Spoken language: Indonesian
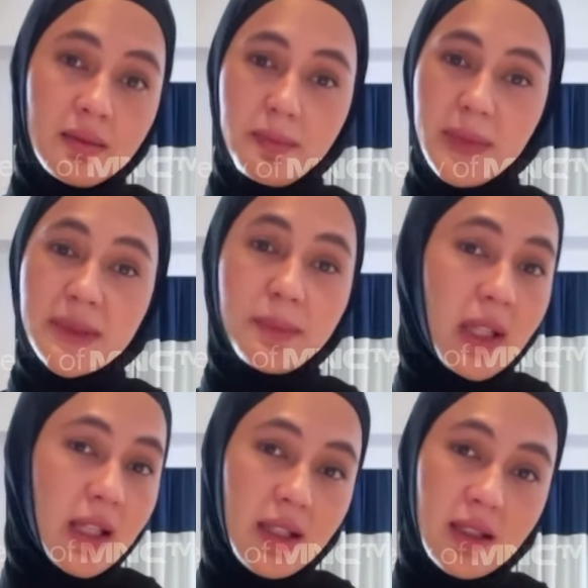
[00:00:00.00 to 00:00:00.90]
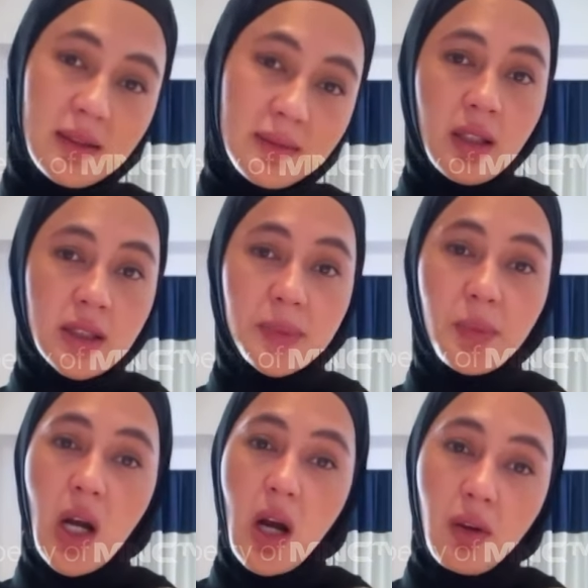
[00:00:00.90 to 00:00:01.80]
Bismillah,
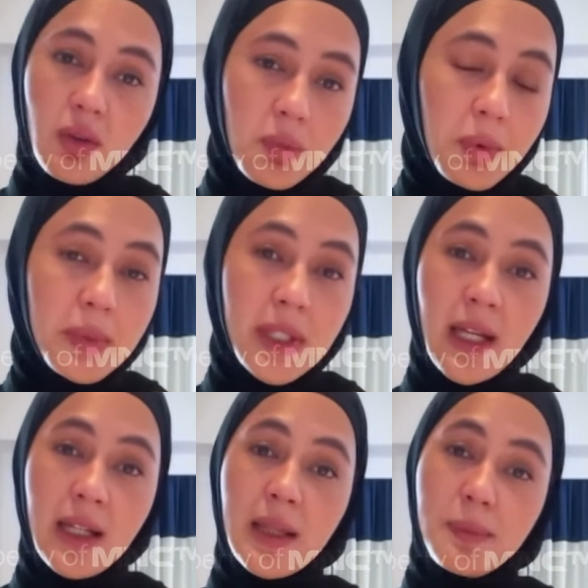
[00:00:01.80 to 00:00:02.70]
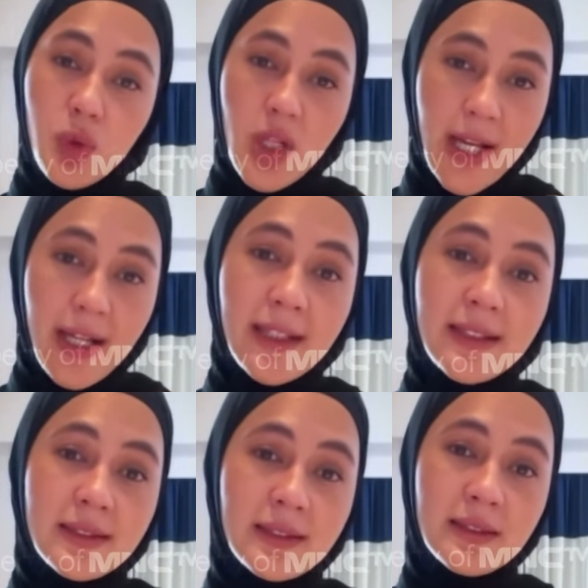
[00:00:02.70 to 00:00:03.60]
semoga Allah memberikan
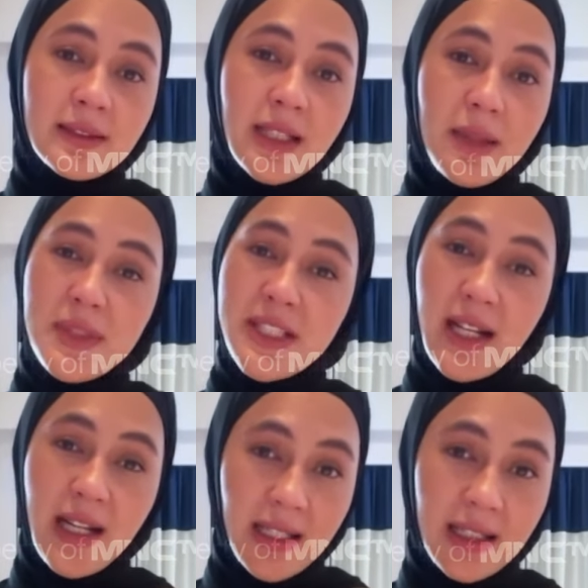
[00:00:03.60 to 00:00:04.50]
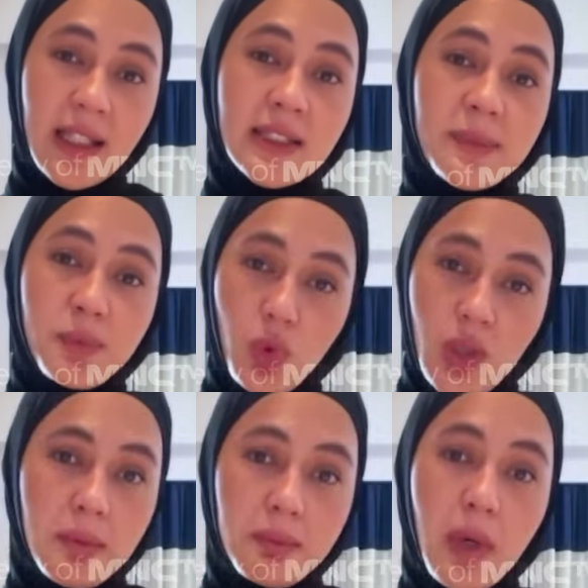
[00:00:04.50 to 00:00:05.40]
kemudahan dan menjaga kita semua.